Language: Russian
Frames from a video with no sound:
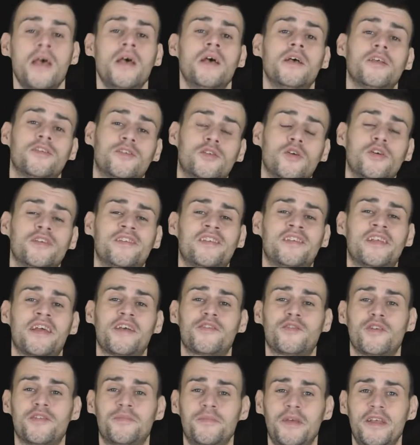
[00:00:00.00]
Стоит
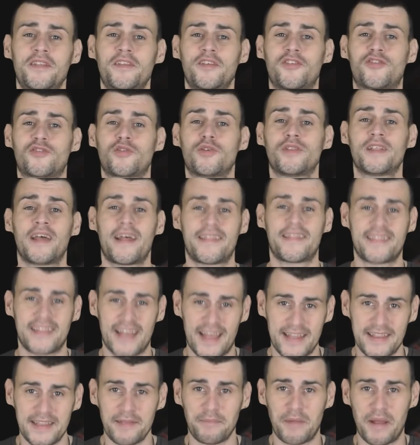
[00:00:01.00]
сразу отметить, что на
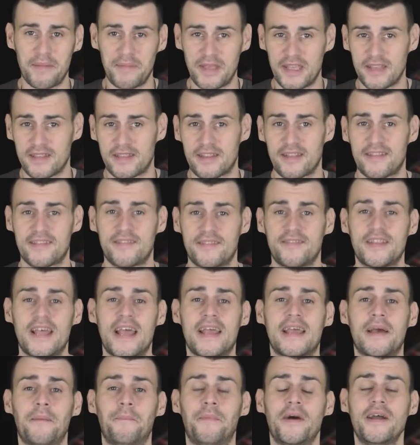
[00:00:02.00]
данный момент
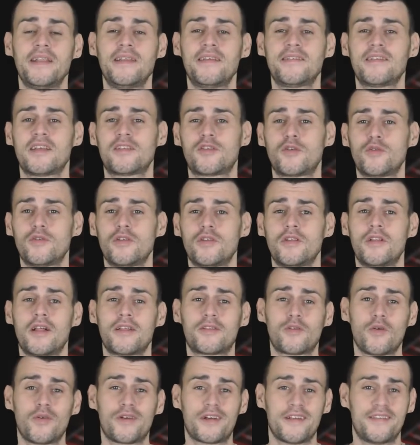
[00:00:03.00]
отзывная компания
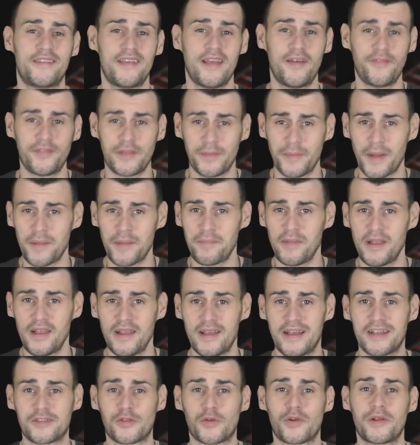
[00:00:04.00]
затронула только те
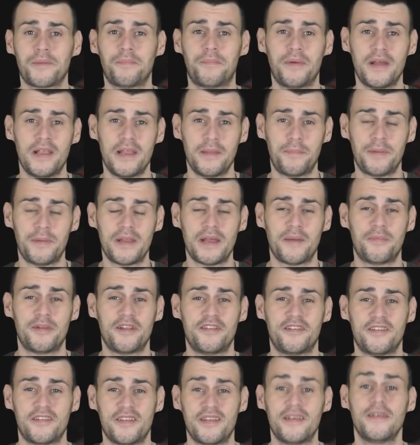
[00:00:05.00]
автомобили, которые были
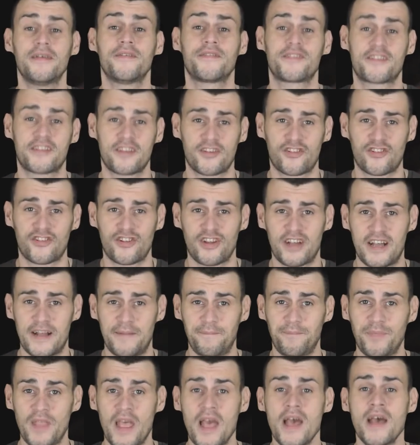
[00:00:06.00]
приобретены в
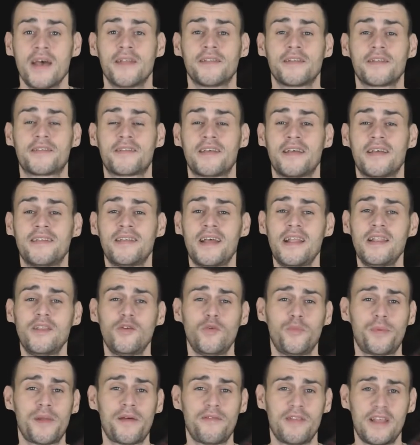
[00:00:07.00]
США.
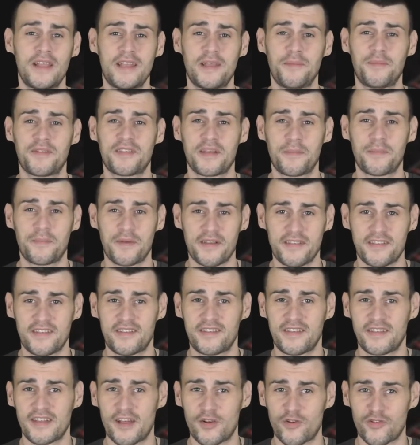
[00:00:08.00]
Национальное управление
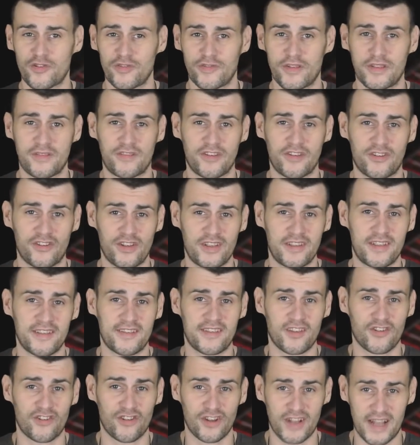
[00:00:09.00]
безопасности дорожного движения
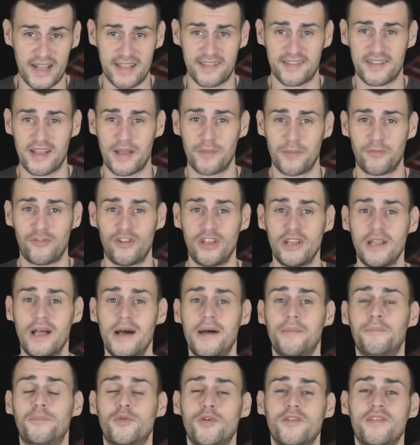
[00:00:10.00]
США
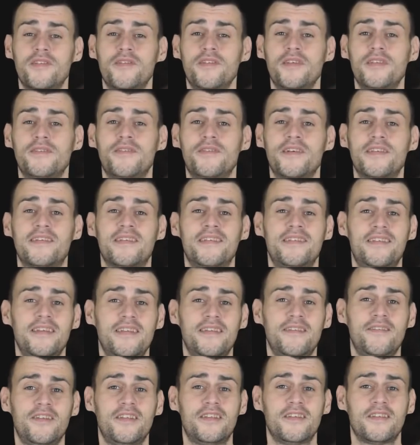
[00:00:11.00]
сообщило об отзыве
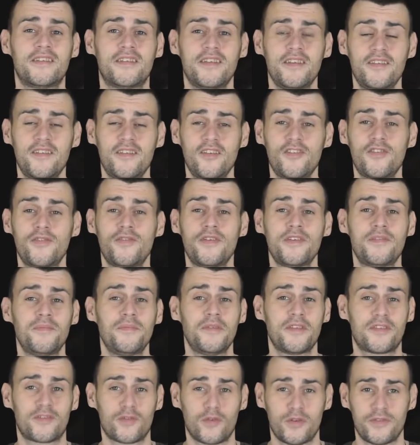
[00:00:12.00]
29
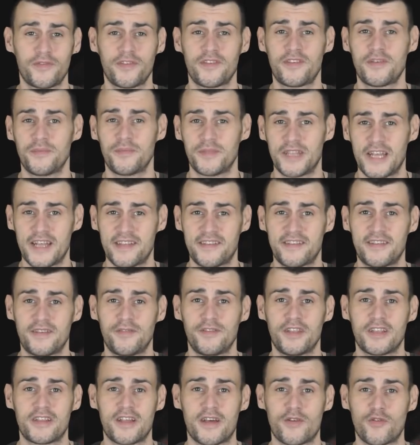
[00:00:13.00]
818
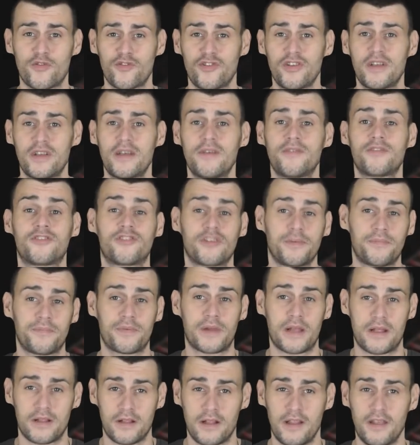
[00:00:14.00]
внедорожников Jeep
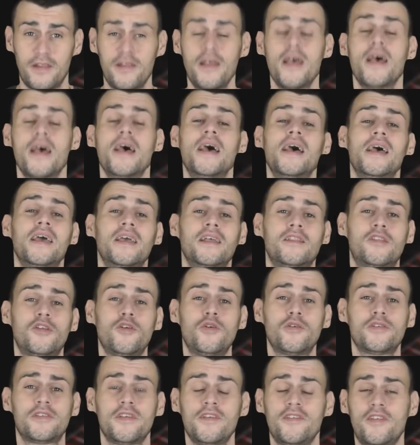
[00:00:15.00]
Wrangler и
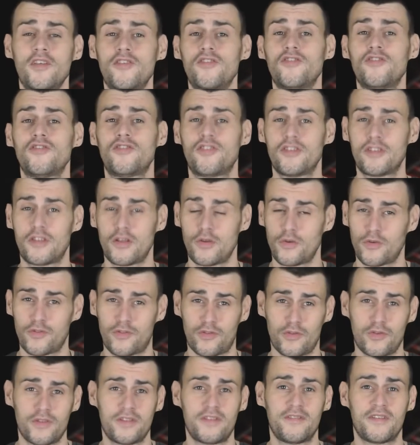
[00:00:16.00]

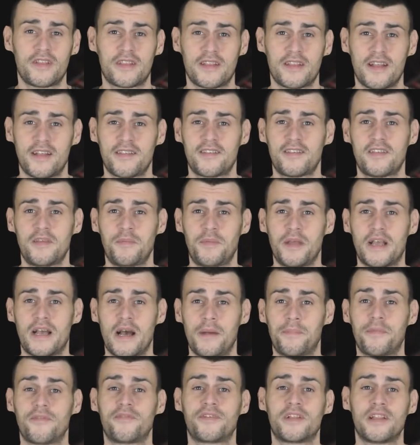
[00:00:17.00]
3419
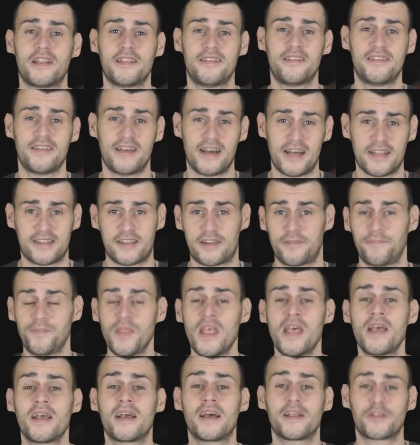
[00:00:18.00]
пикапов Gladiator,
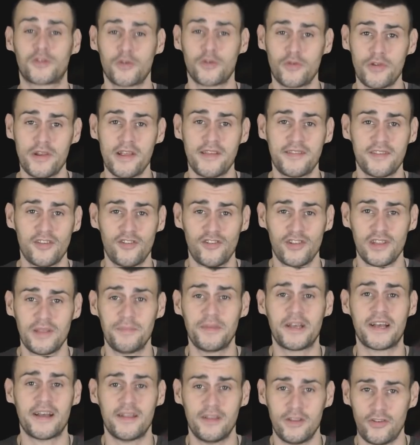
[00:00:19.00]
которые оснащены
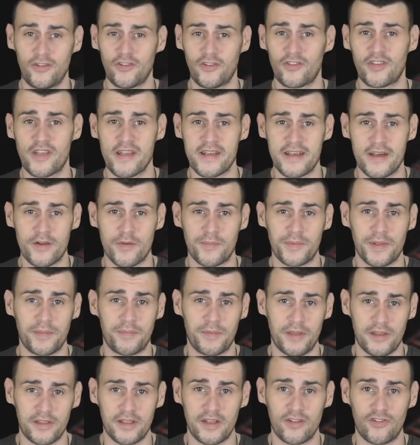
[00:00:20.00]
механической коробкой
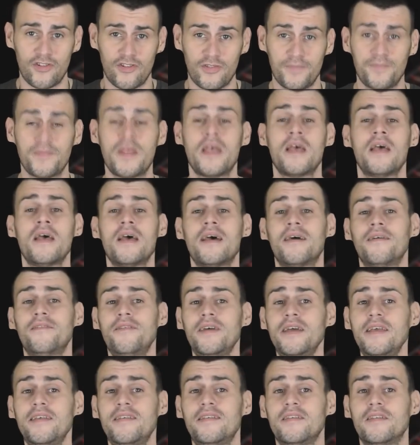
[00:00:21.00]
передач.
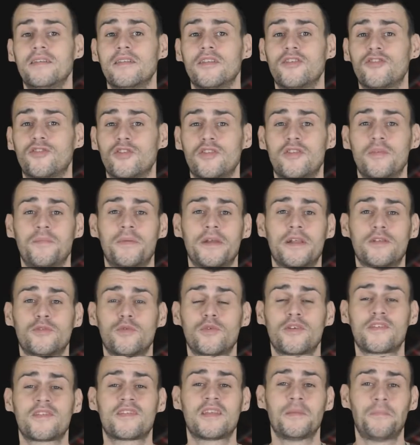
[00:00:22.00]
Выяснилось, что
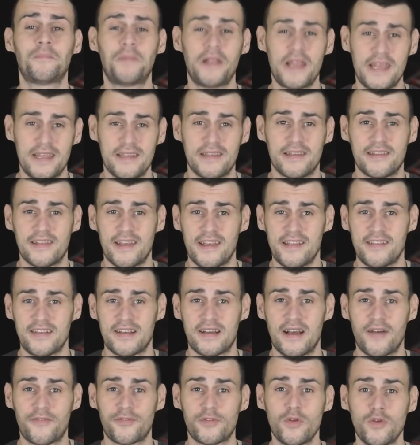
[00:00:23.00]
температура сцепления на
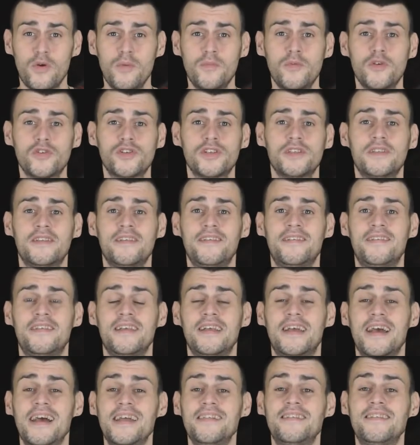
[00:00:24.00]
этих авто может
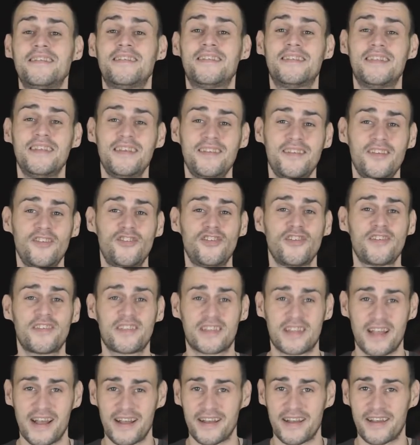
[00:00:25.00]
достигать
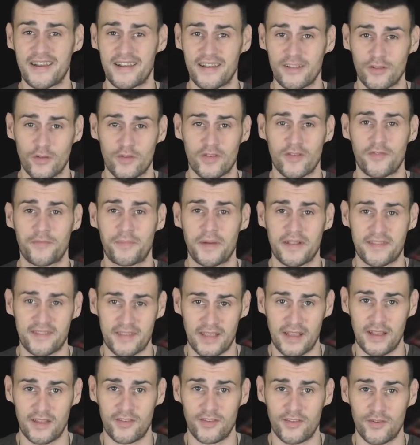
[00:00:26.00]
1100 градусов по
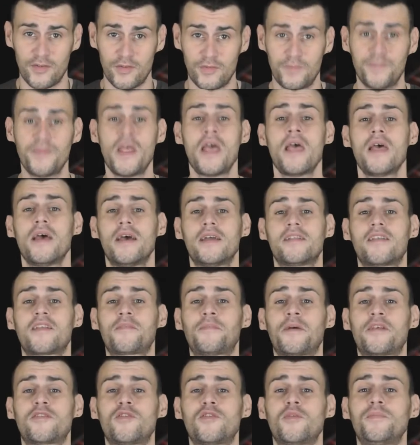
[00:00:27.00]
Цельсию. Это
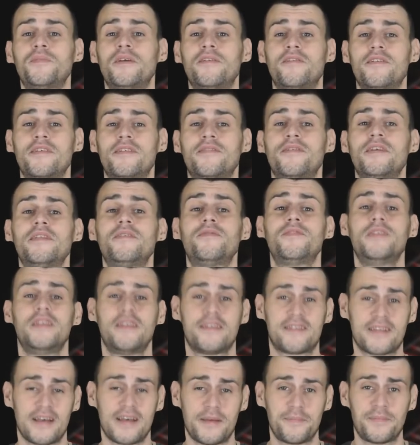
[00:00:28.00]
способно вызвать
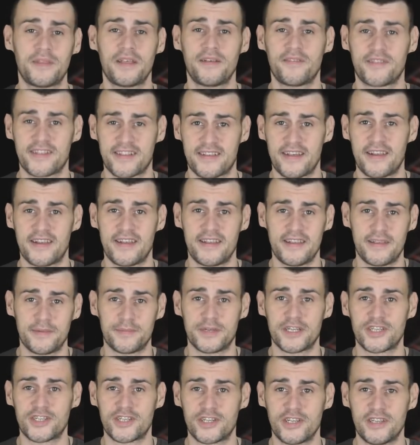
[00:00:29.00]
внезапное возгорание
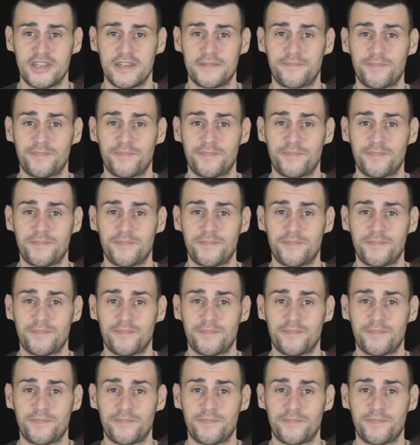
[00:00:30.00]
машины.